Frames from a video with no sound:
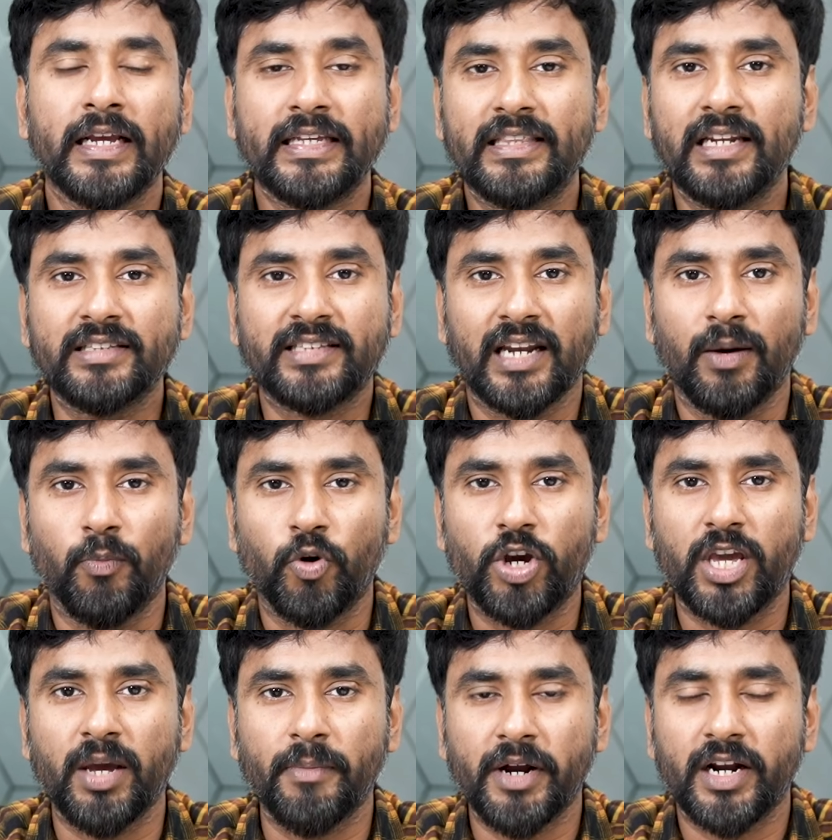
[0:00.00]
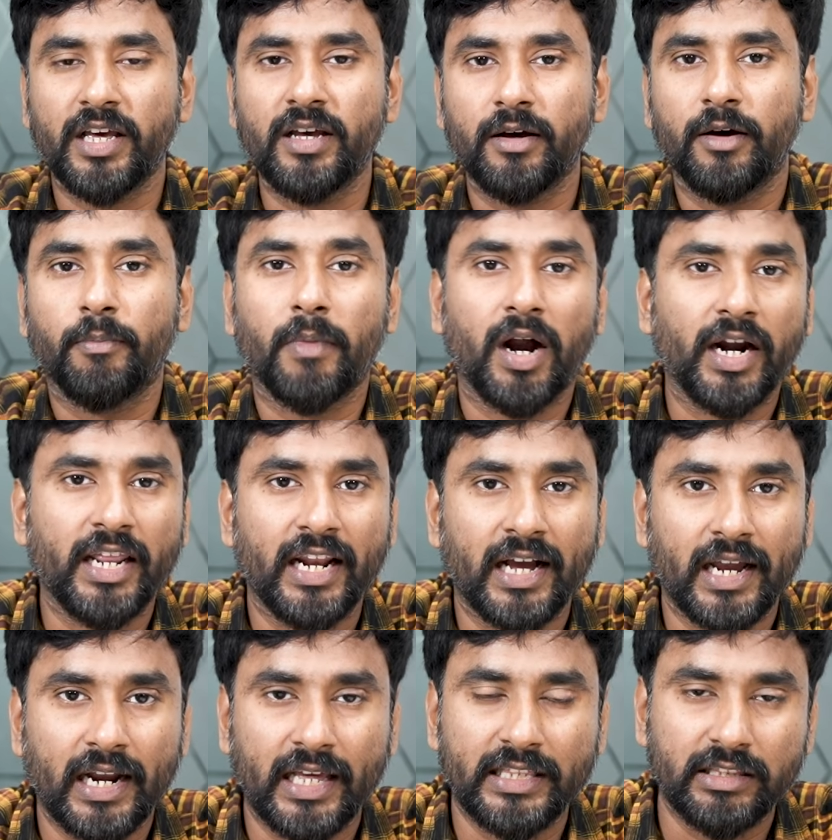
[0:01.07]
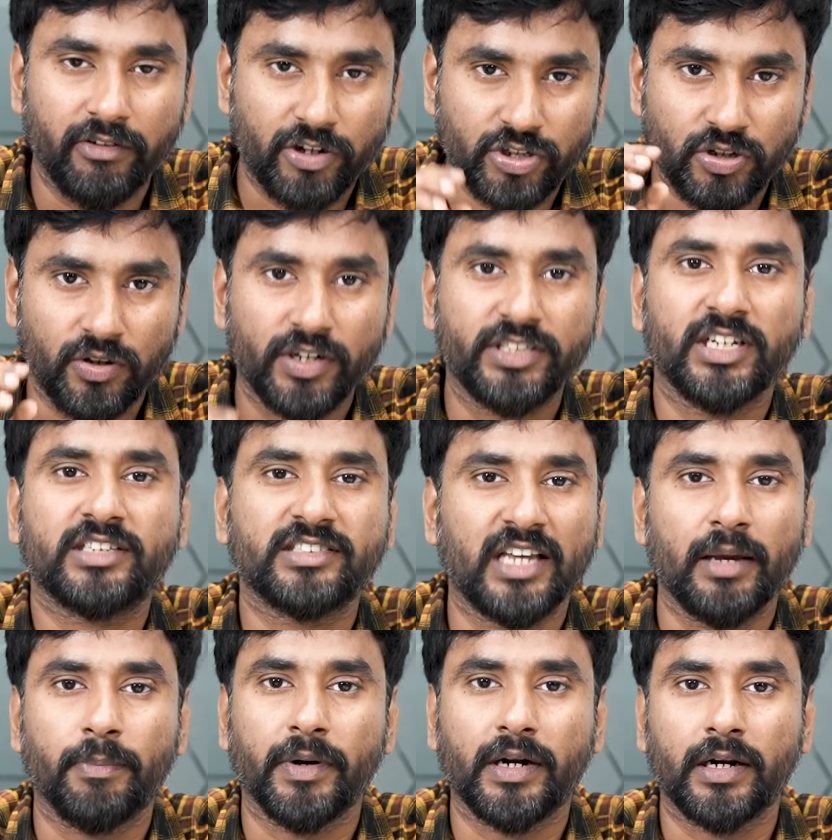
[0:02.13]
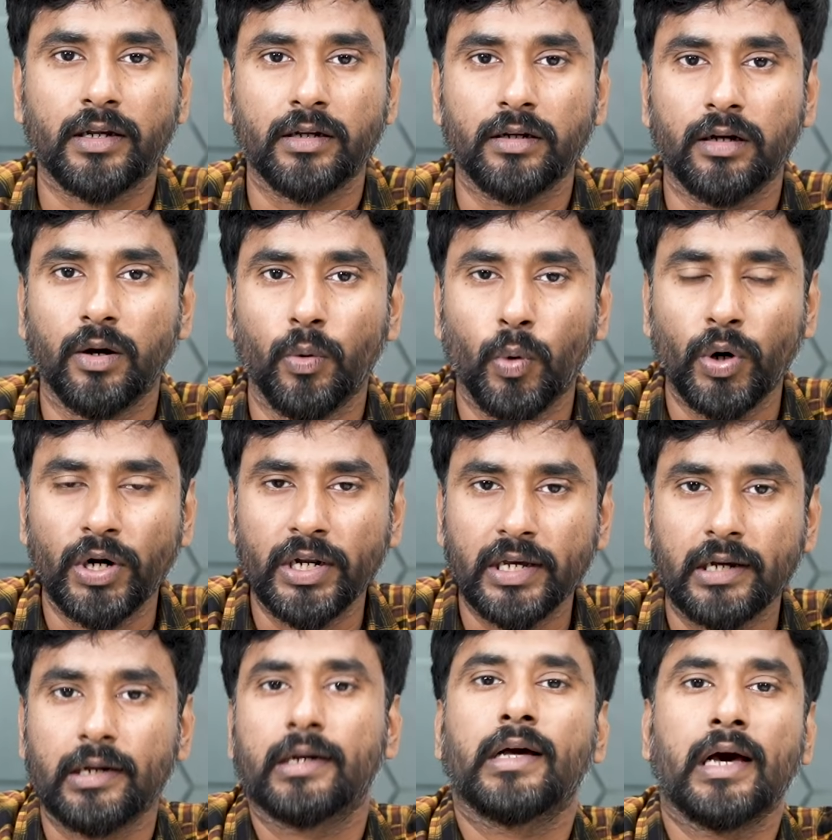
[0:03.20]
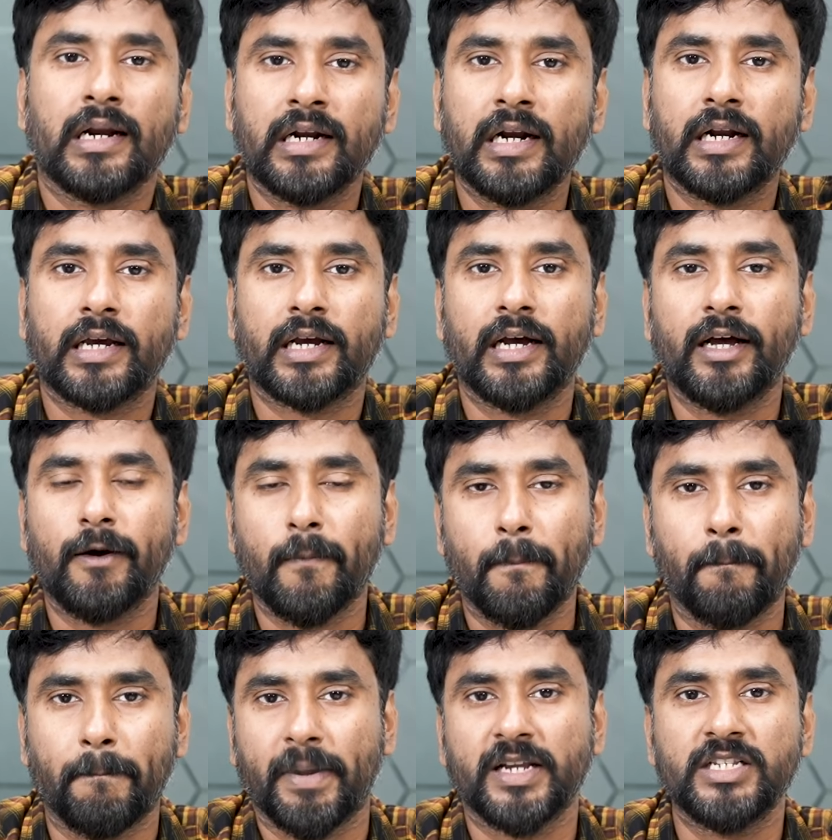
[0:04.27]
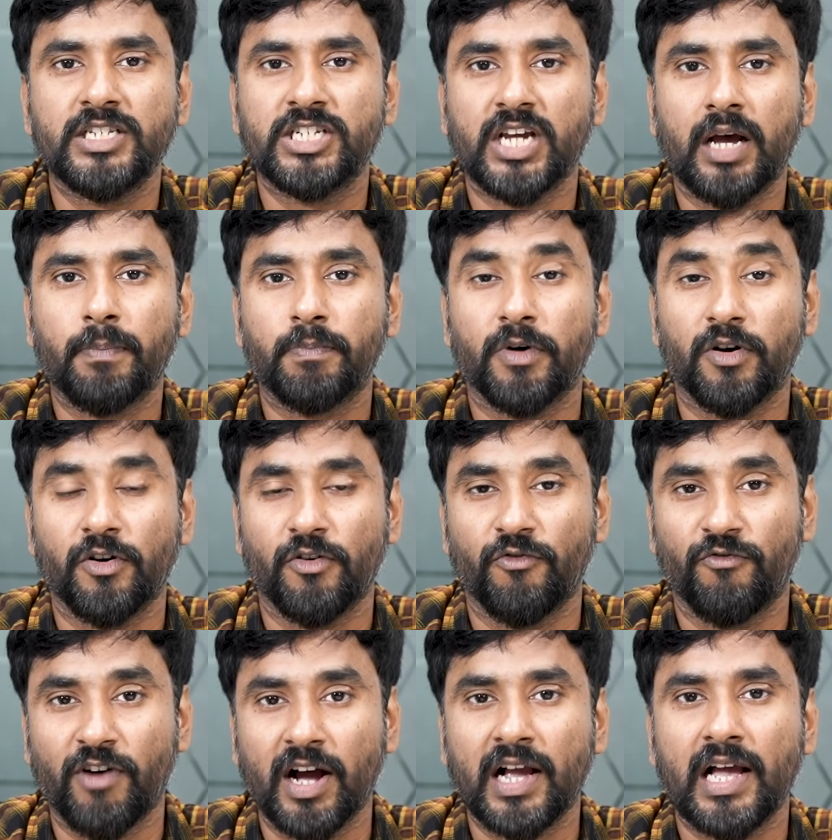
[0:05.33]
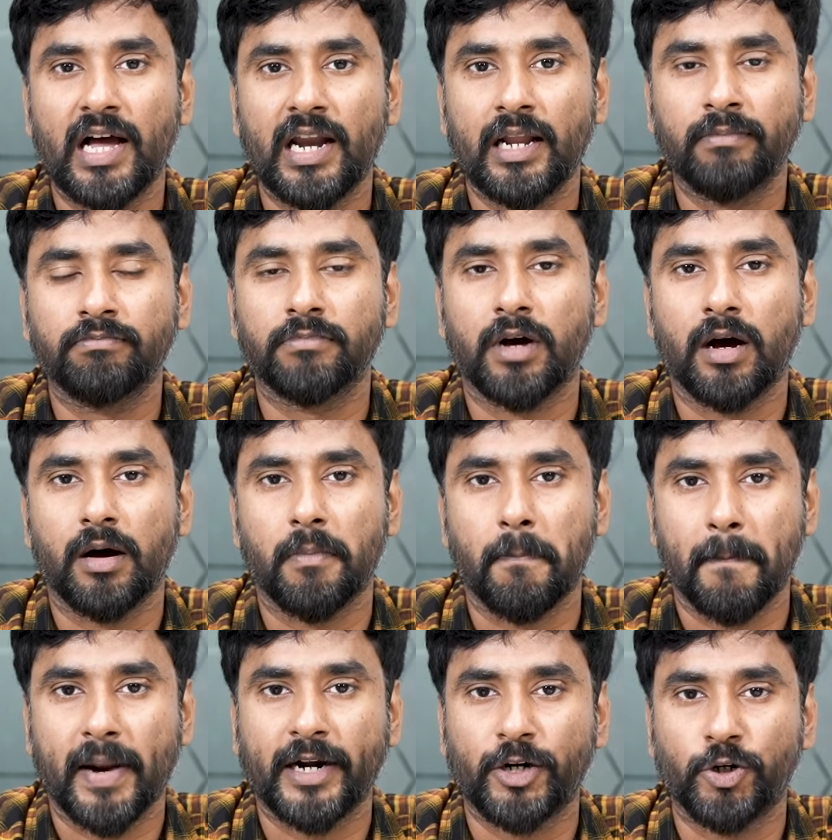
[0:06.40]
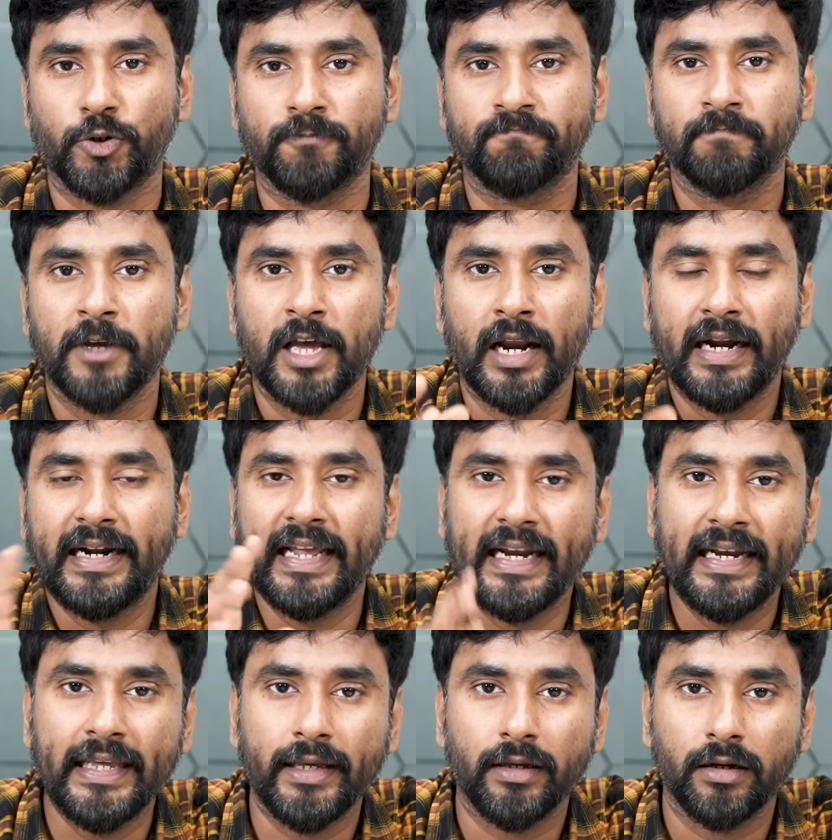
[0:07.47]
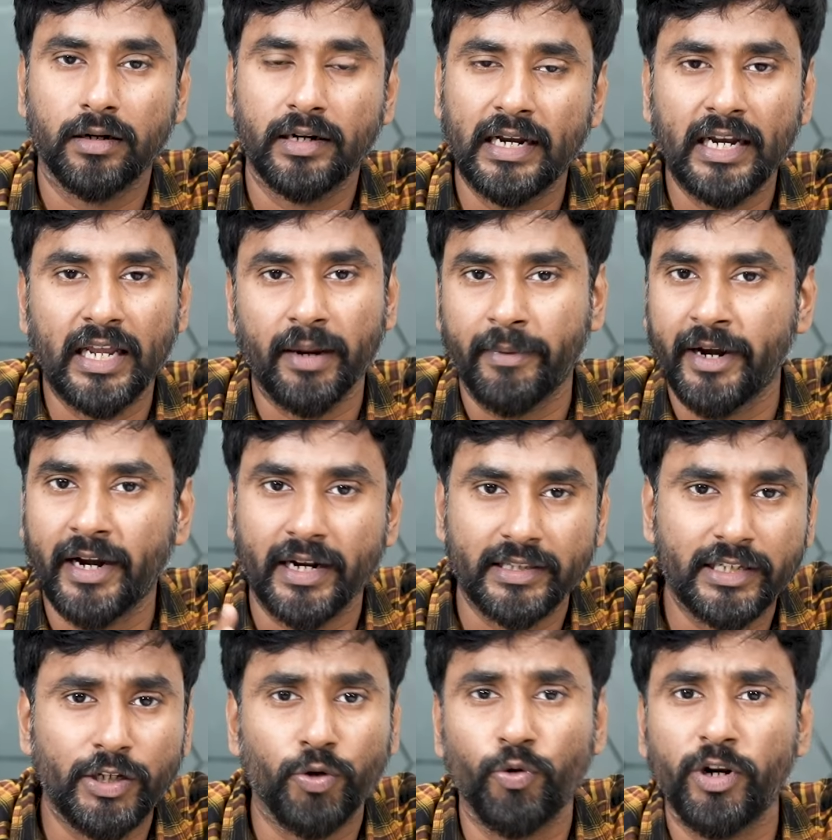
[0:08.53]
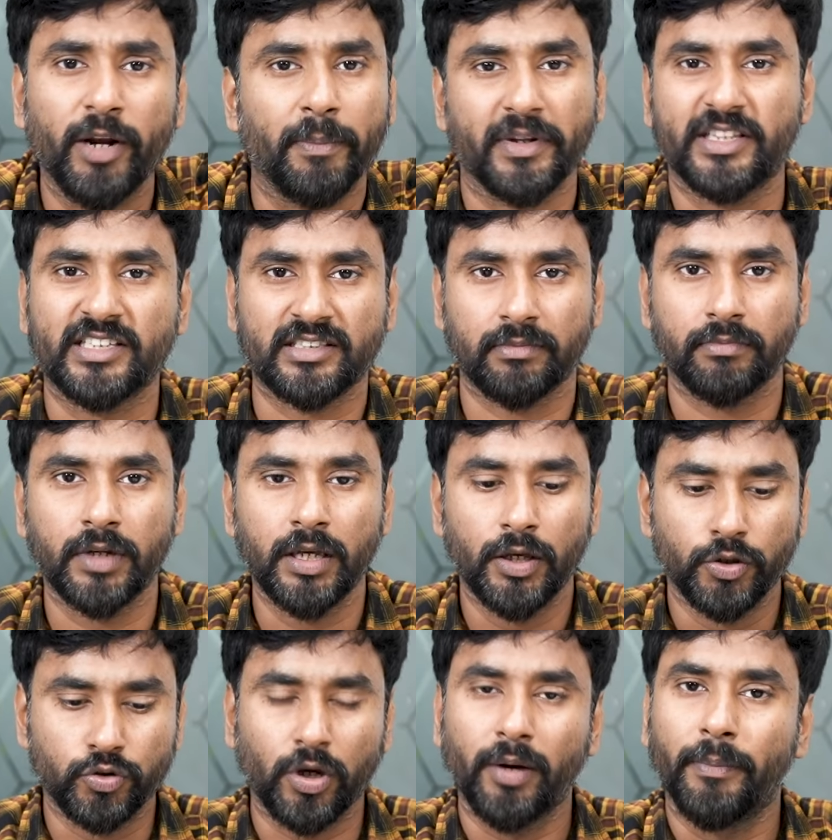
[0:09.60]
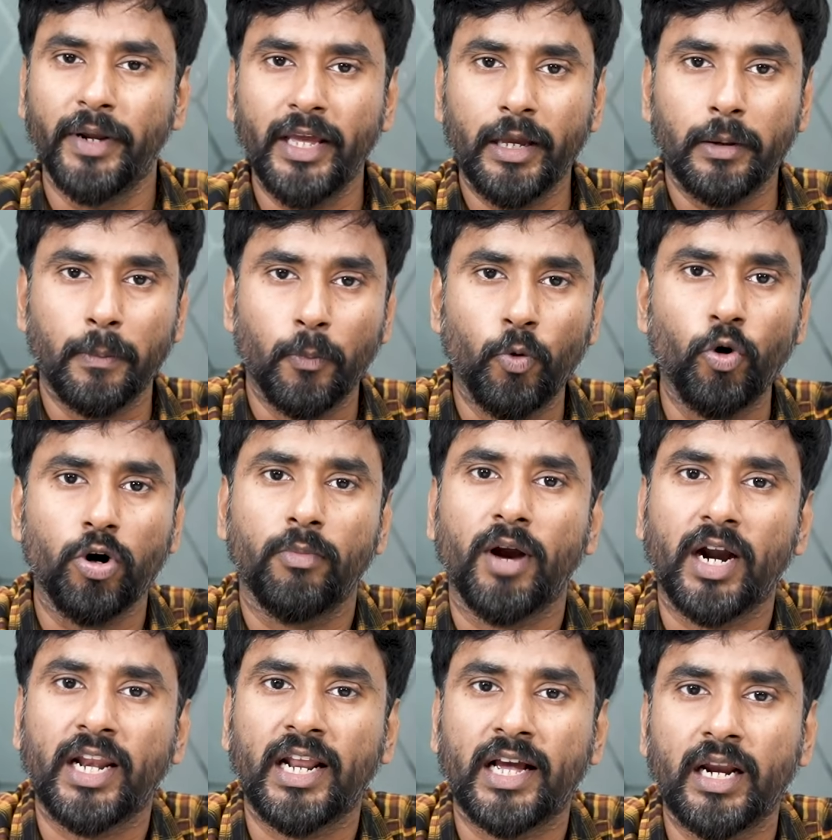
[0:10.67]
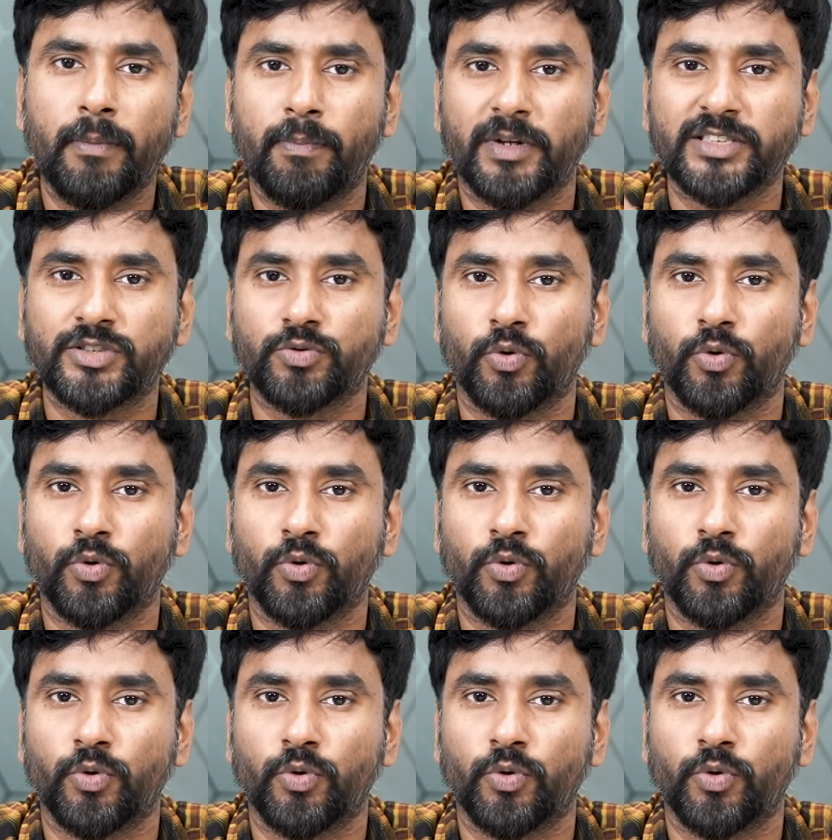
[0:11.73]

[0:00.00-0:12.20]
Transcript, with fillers: இதில் சில முக்கியமான மாநிலங்கள்லாம் இந்த வருஷம் ரிஜெக்ட் செய்யப்பட்டிருக்கு ஒன்று கர்நாடகா பஞ்சாப் வங்காளம் மற்றும் டெல்லி டெல்லி அப்படின்றது யூனியன் பிரதேசம் ஸோ இப்படி மூணு மாநிலங்கள் ப்ளஸ்